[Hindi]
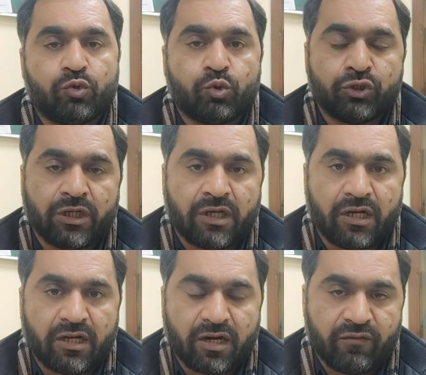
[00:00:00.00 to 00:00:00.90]
तोशा
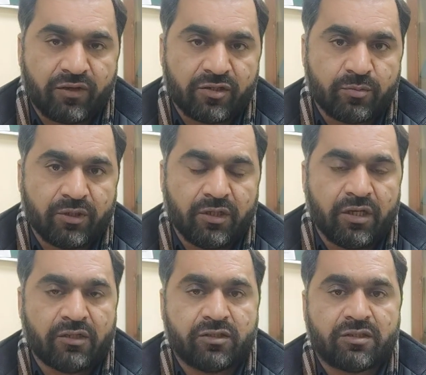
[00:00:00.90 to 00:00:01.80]
खाना रेफरेंस भी
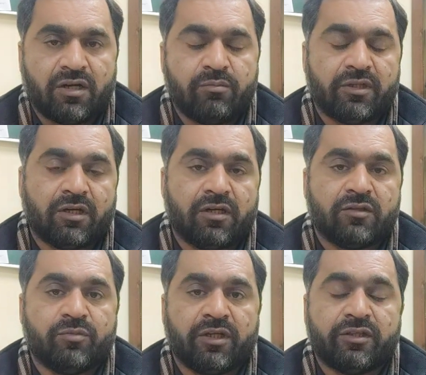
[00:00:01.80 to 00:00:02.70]
एहतसाब
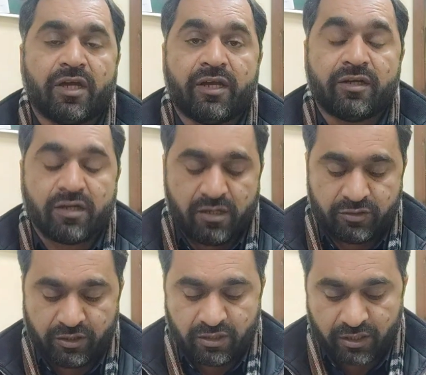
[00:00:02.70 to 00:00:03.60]
अदालत में दायर
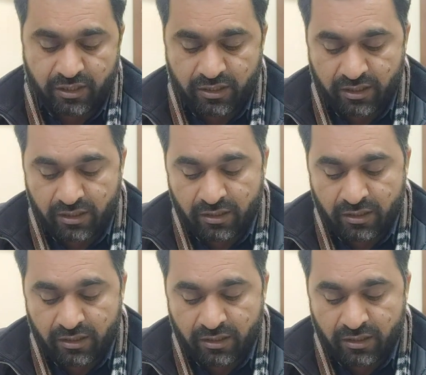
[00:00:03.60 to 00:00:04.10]
कर दिया गया है